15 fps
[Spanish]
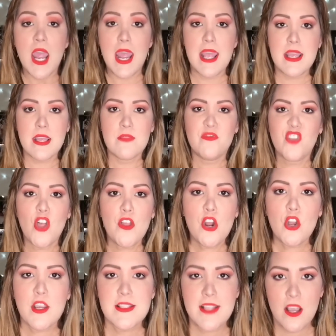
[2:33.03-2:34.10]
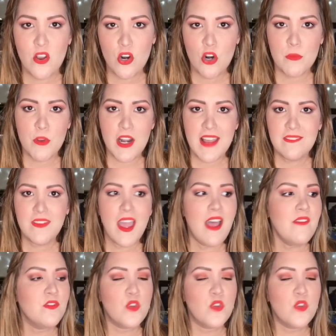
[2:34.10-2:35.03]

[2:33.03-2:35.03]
Eh, todo lo que sea color violeta,